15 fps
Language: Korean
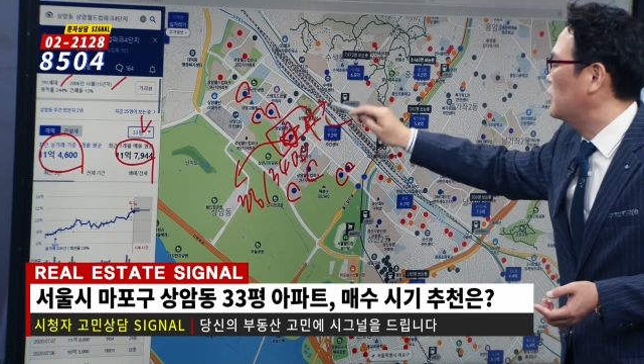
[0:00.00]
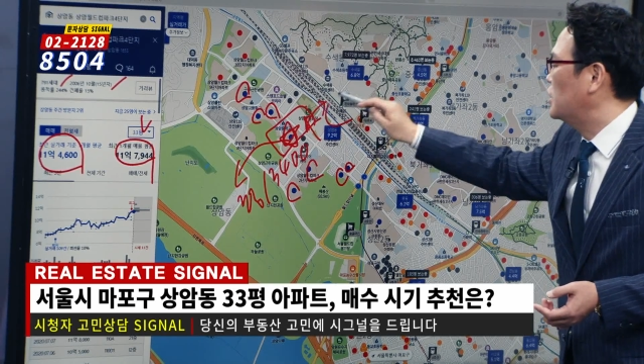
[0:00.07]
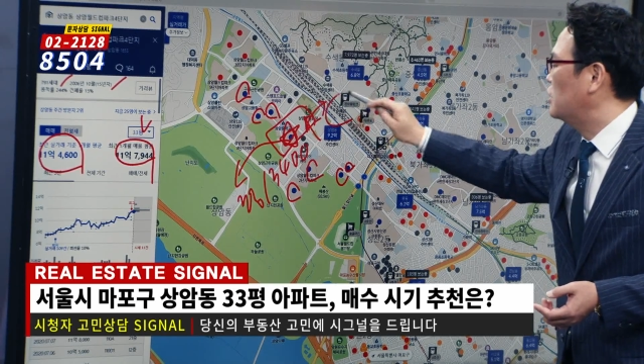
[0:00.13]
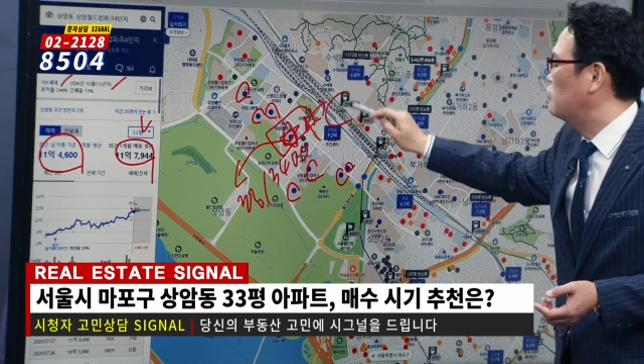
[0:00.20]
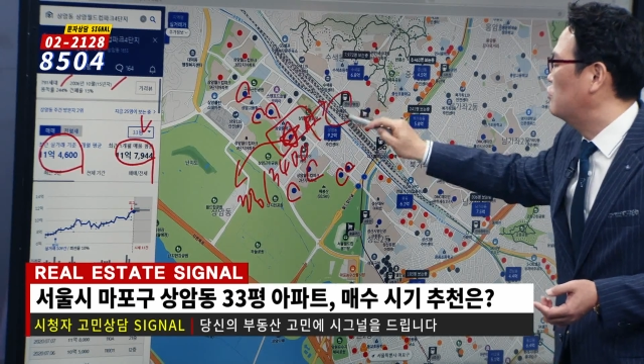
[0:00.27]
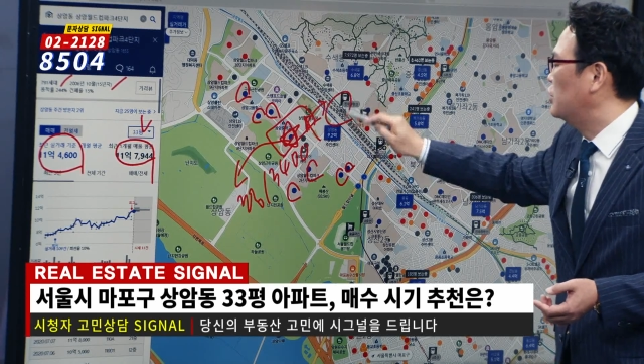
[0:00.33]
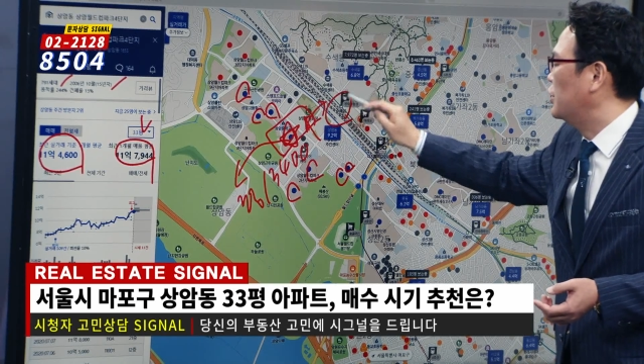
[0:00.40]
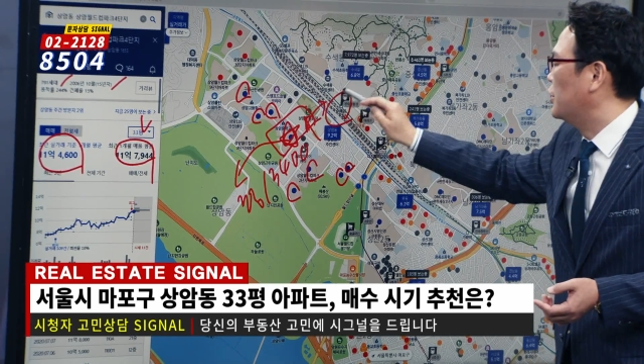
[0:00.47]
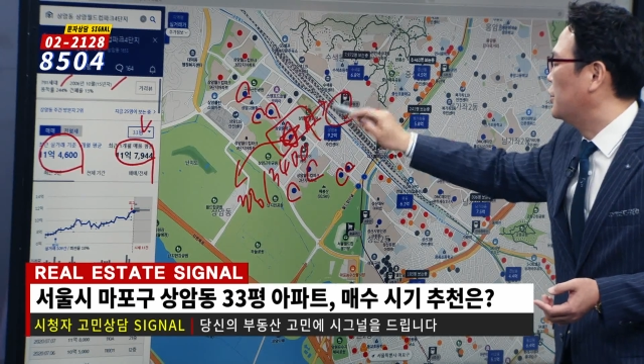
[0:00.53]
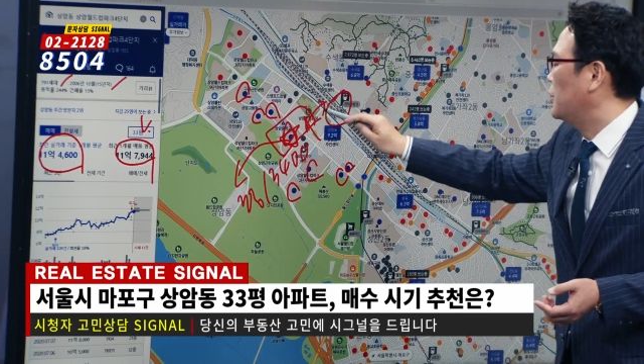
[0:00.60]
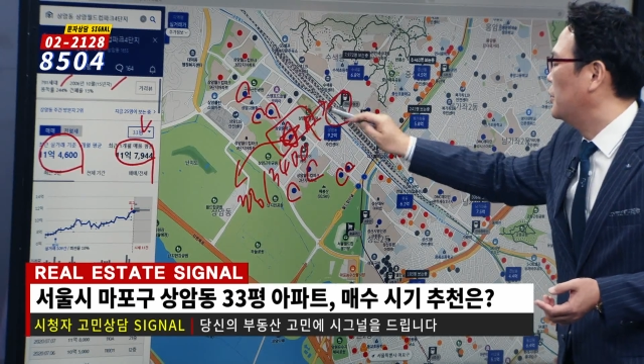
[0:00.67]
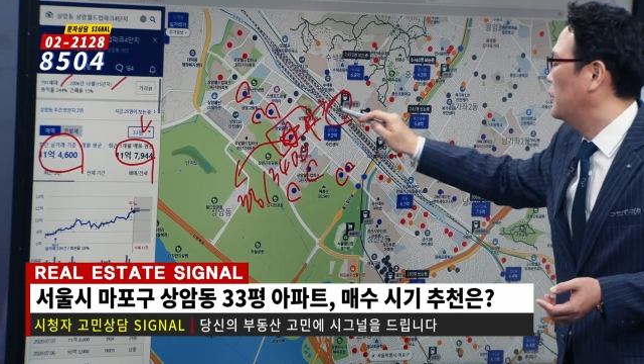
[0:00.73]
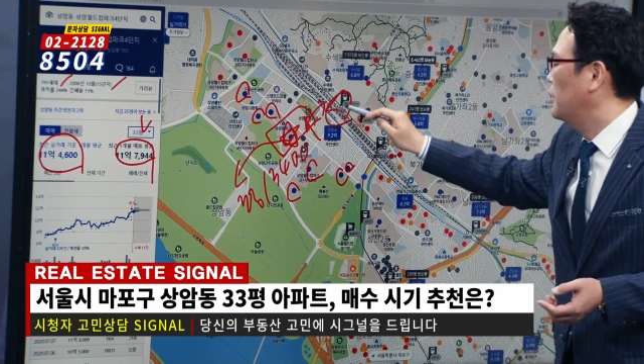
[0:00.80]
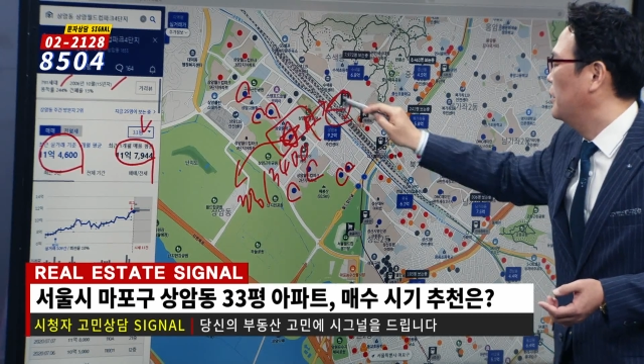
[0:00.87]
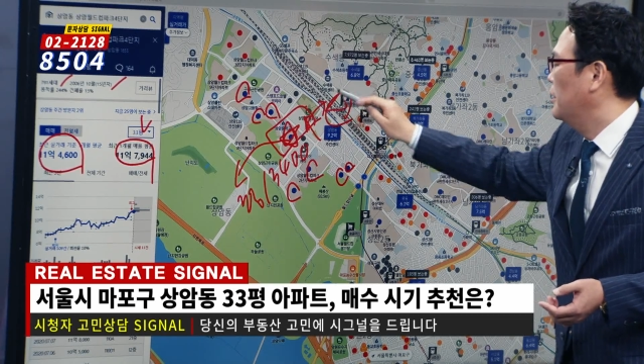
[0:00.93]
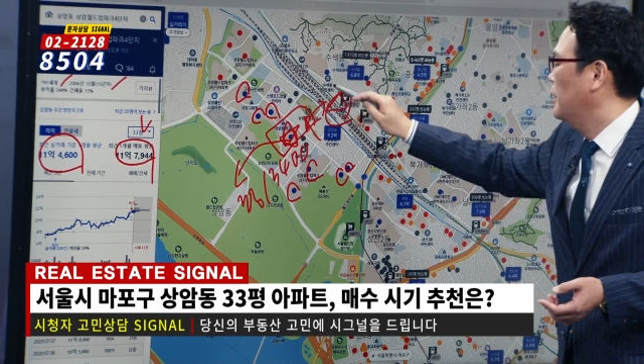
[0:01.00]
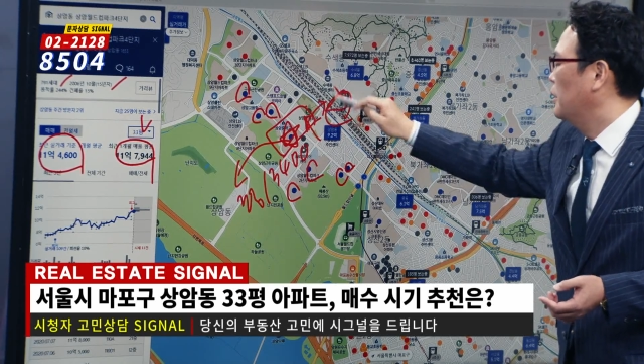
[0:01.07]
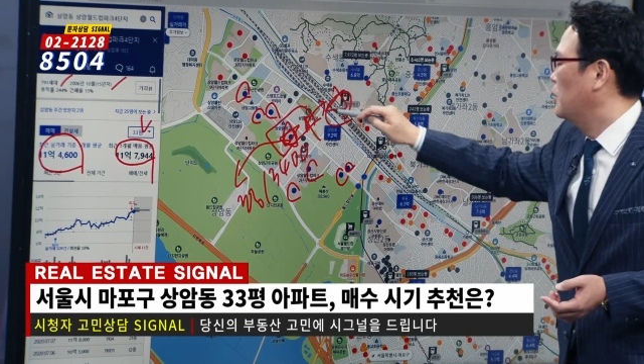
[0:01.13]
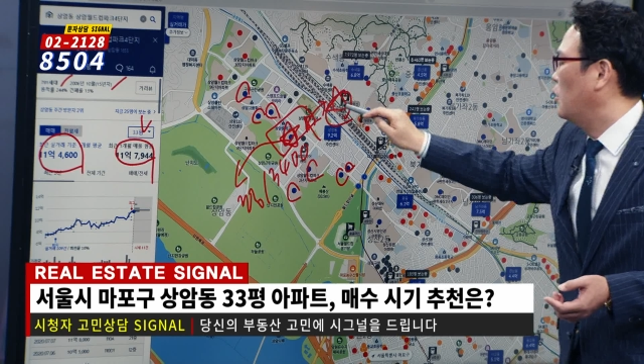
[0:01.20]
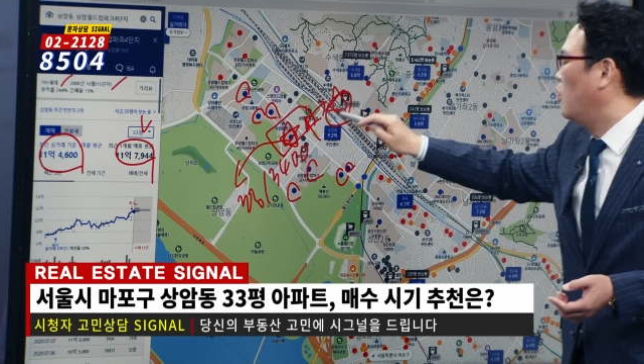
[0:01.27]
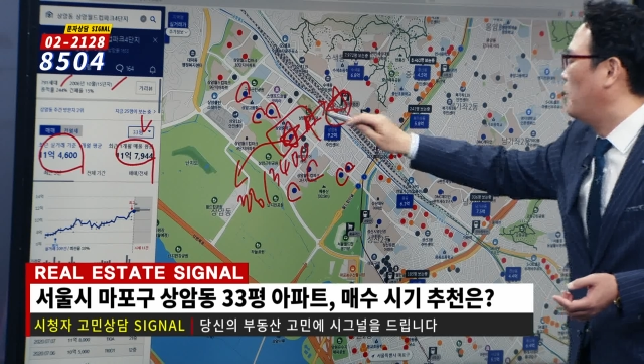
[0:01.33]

있고요. 또